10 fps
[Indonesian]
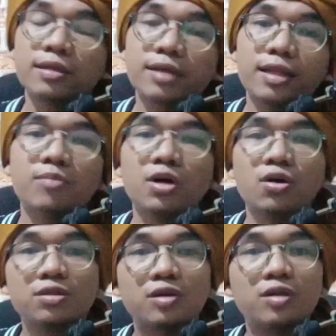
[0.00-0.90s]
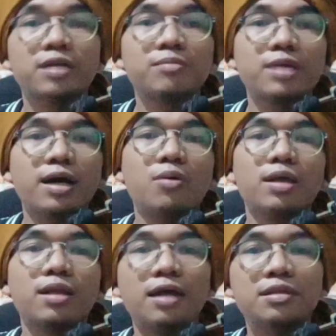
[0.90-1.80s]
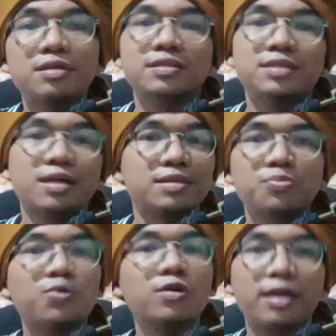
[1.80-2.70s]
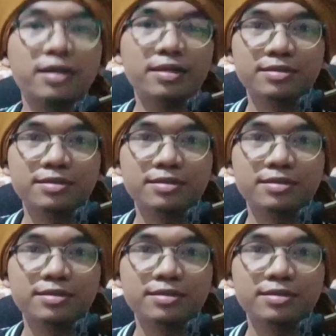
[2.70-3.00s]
dalam mengontrol dan mengawal hadis secara sempurna.